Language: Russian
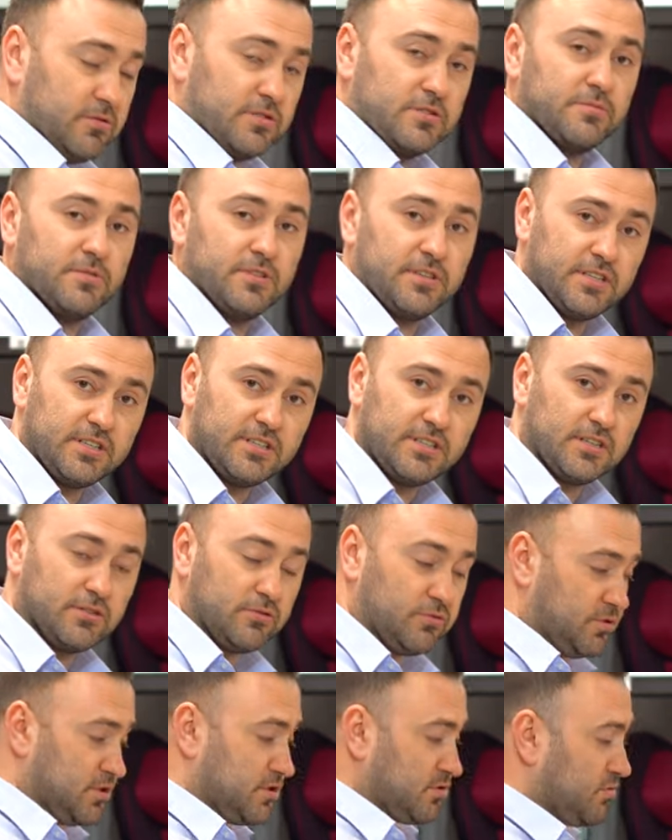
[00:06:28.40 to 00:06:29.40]
Вот смотрите,
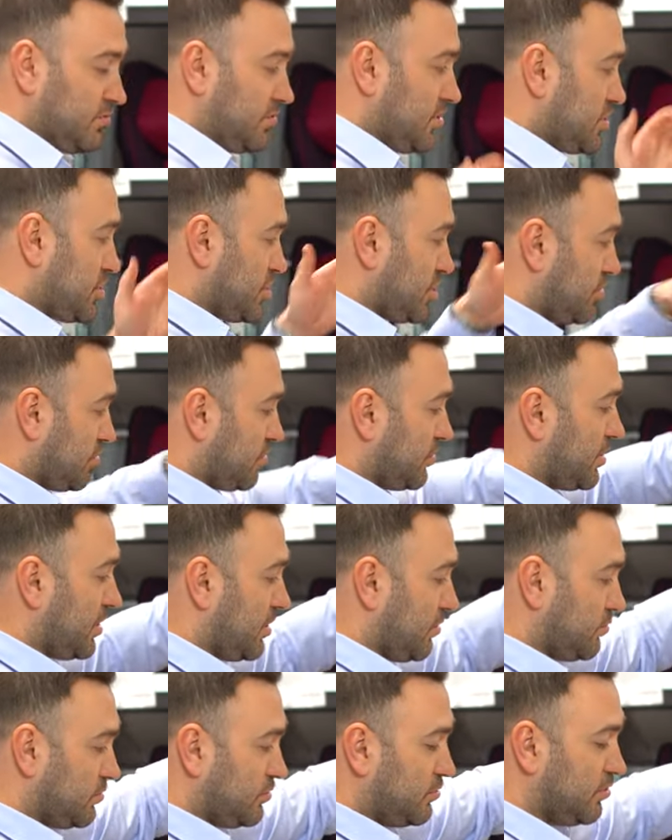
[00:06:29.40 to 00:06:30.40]
оно насколько
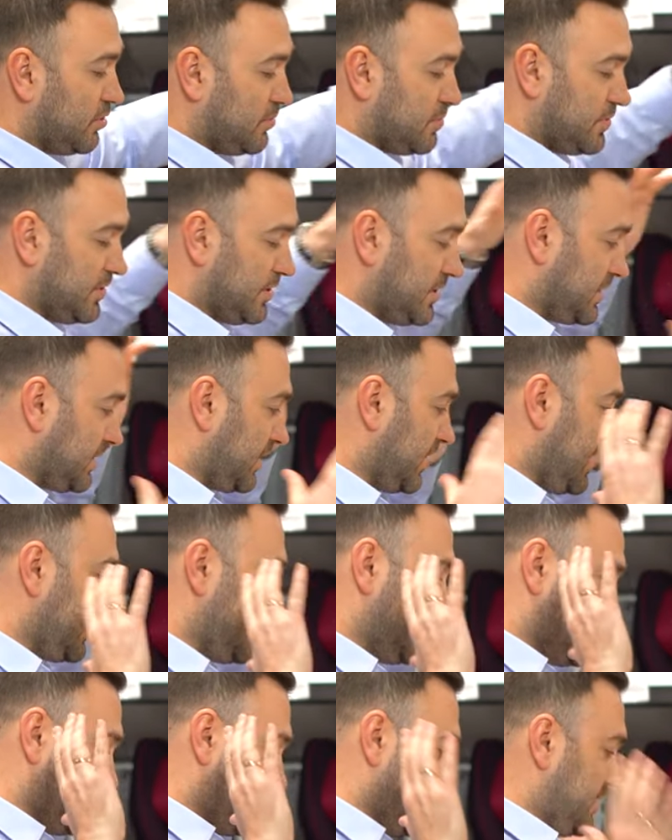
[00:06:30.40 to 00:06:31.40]
широкое, удобное.
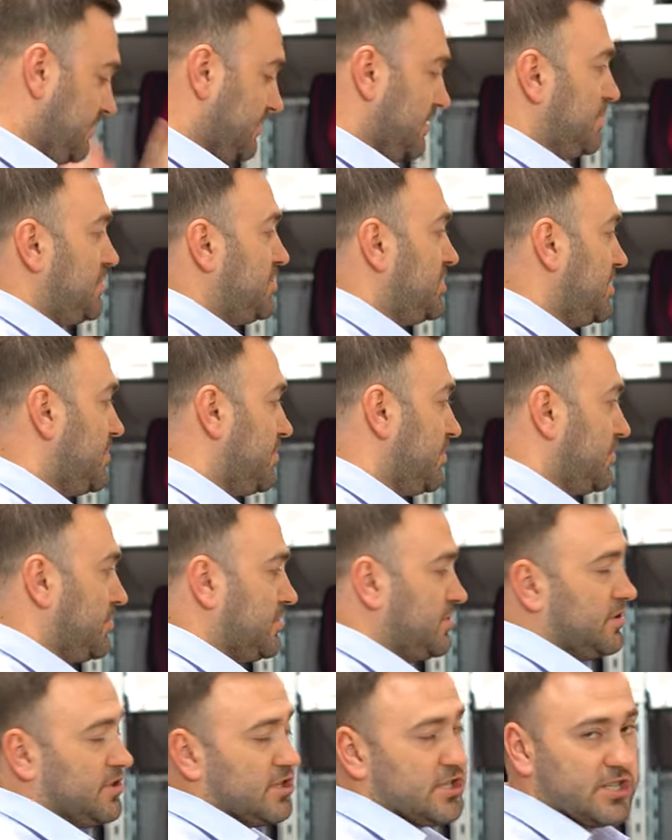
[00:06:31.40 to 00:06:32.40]
Ткани здесь вообще
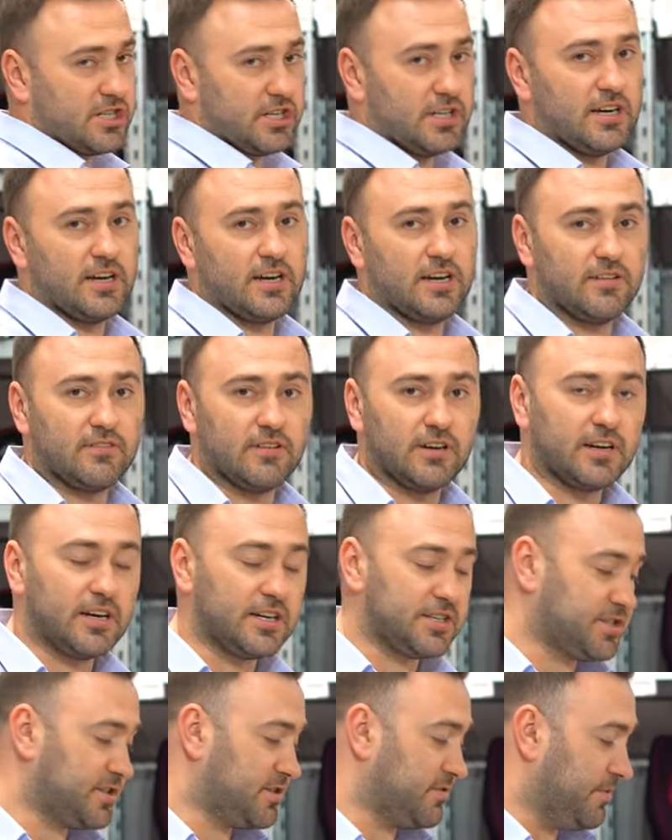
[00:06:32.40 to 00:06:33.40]
просто шикарного
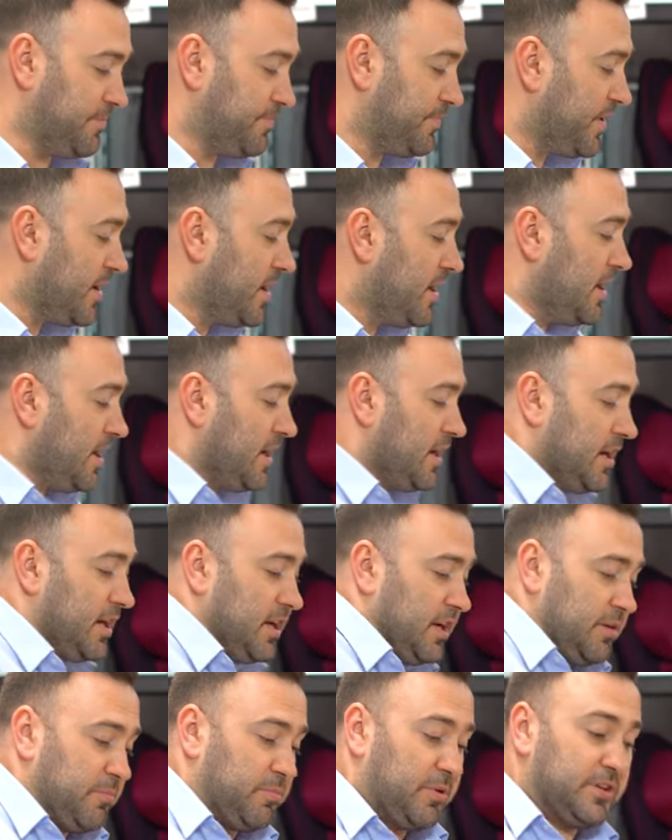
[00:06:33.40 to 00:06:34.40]
качества.
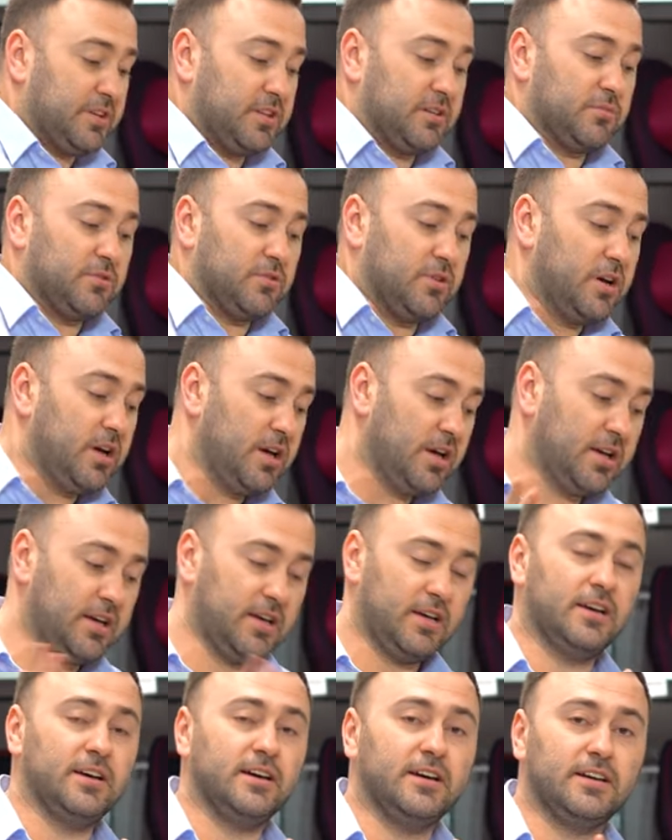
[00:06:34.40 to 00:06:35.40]
Поэтому
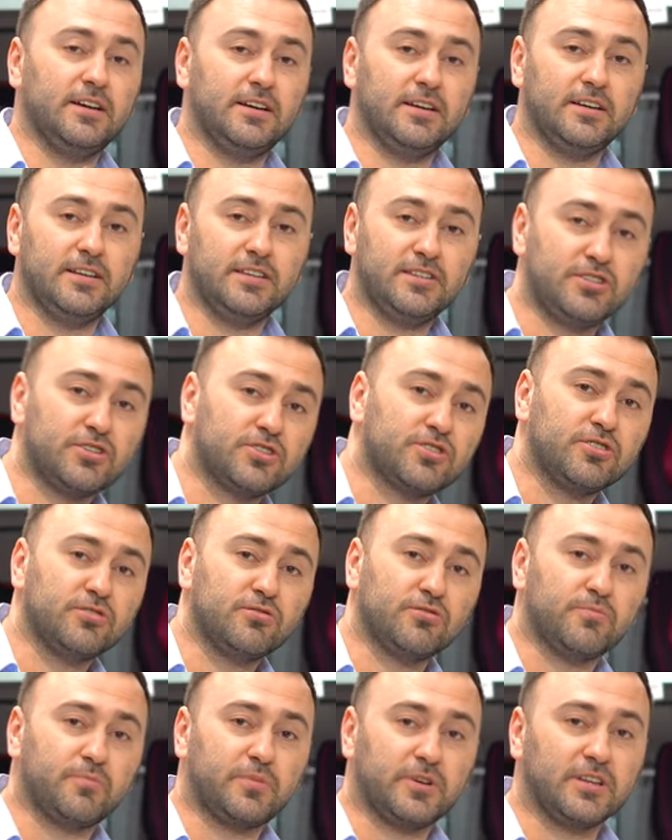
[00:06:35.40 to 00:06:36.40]
э, и
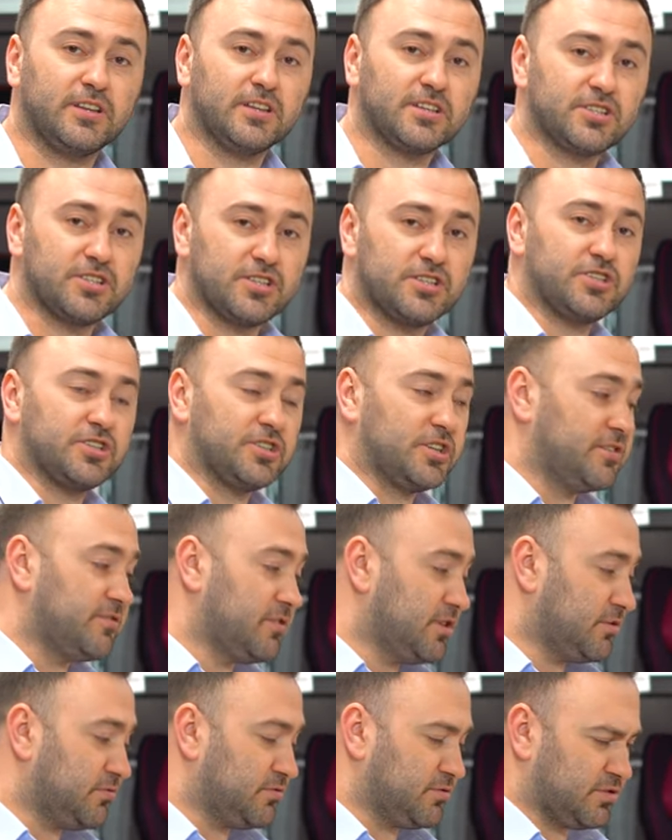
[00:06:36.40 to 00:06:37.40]
тяжело предложить
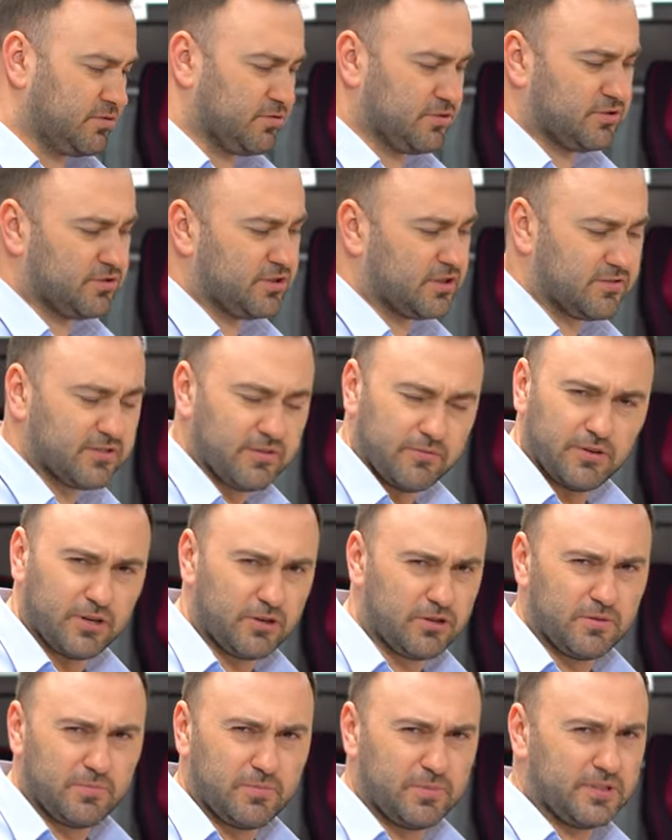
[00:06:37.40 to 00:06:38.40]
человеку, вот оно стоит там в
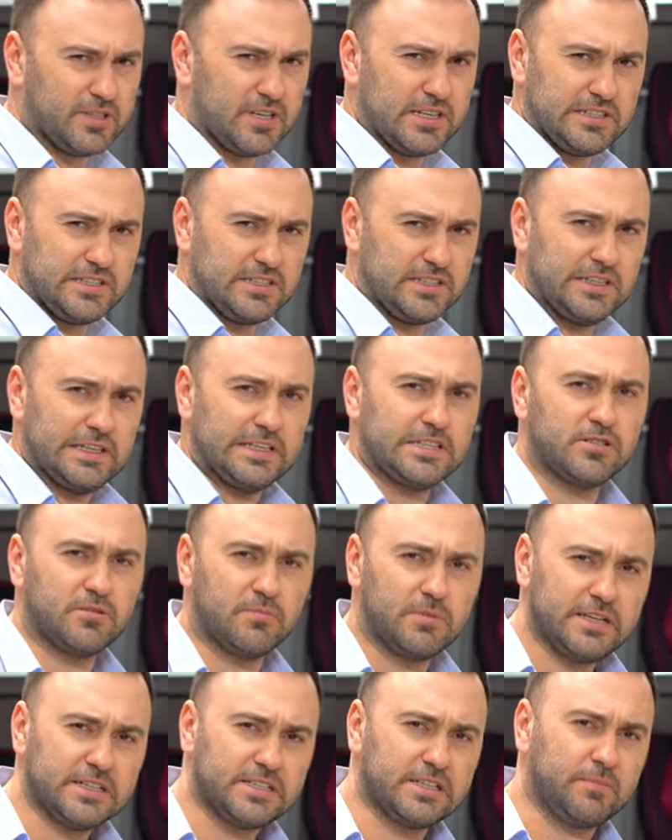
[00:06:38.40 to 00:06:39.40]
районе 15 тысяч
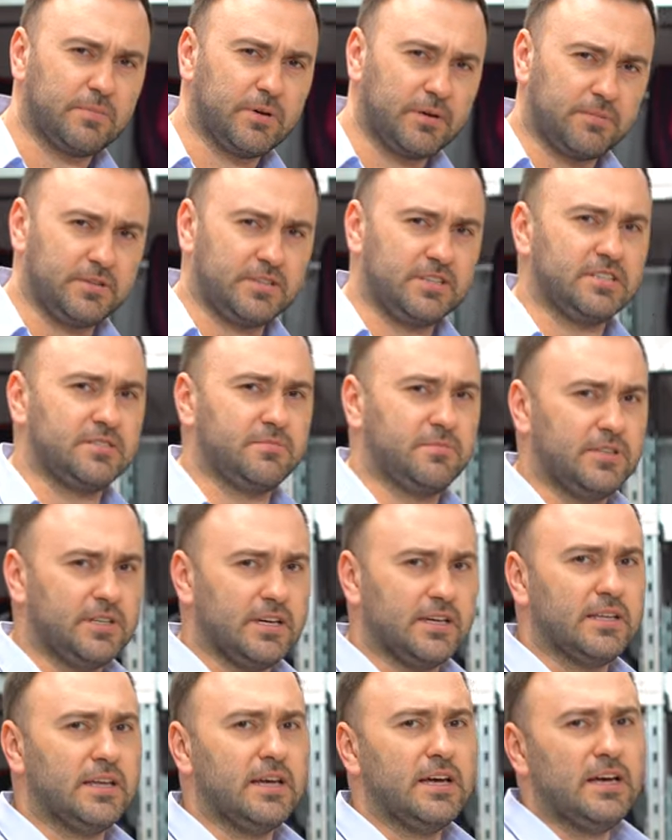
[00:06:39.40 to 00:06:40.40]
рублей, если память не
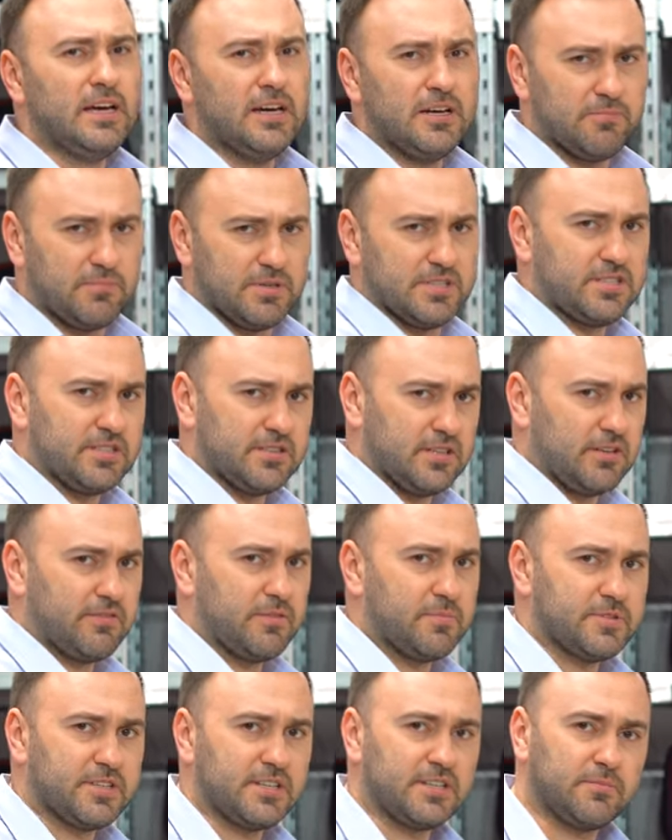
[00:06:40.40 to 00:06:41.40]
изменяет, по ссылке в
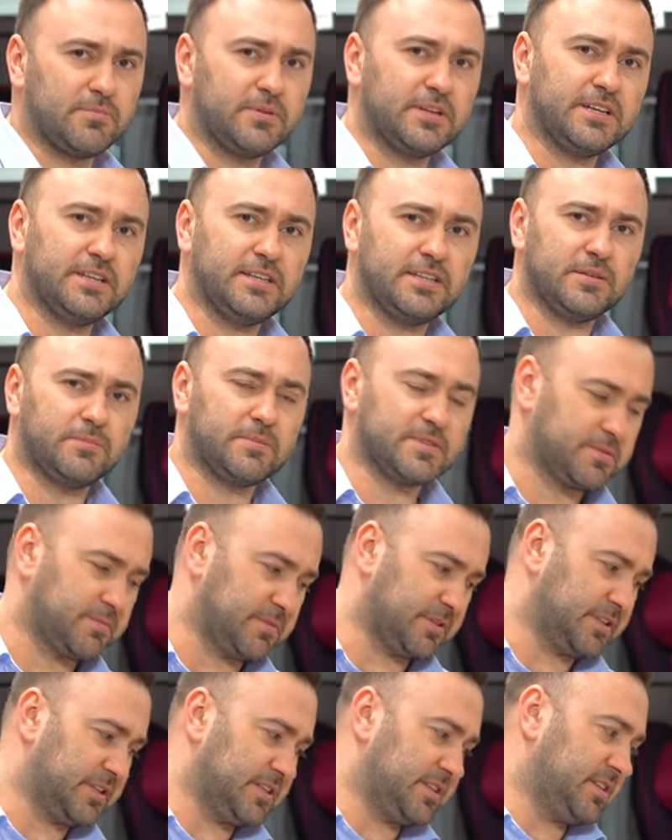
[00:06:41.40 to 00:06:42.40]
описании пройдите,
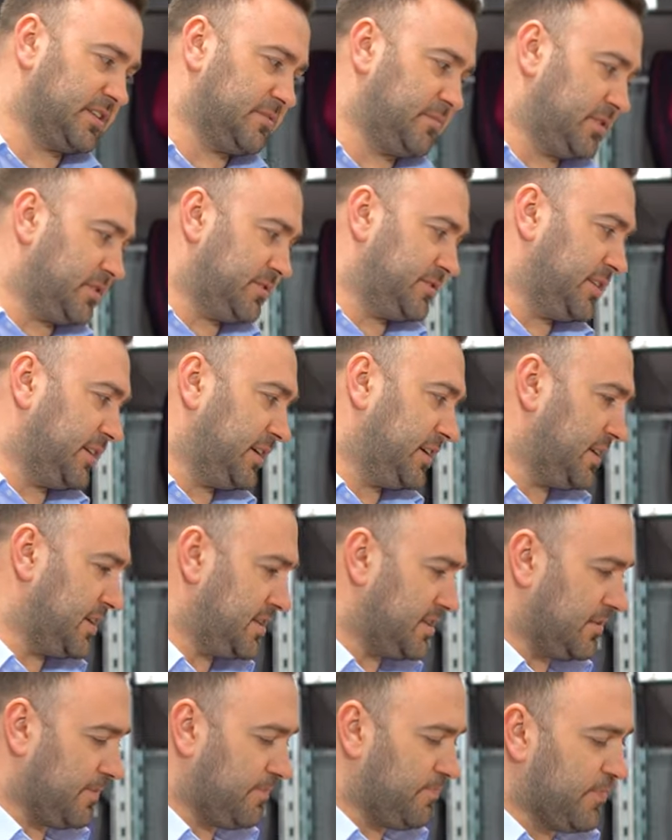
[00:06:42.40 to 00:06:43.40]
посмотрите на мир
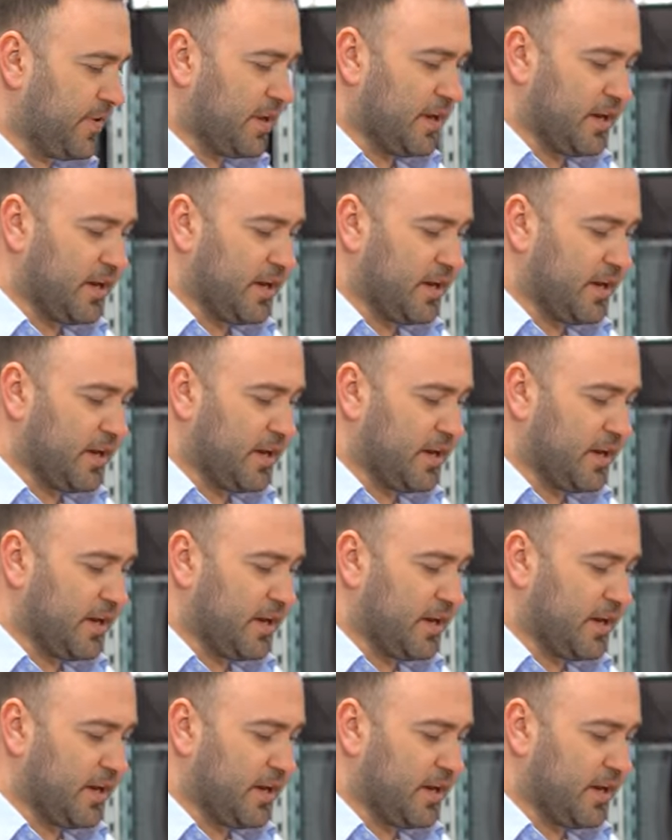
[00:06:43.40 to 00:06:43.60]
автокресел.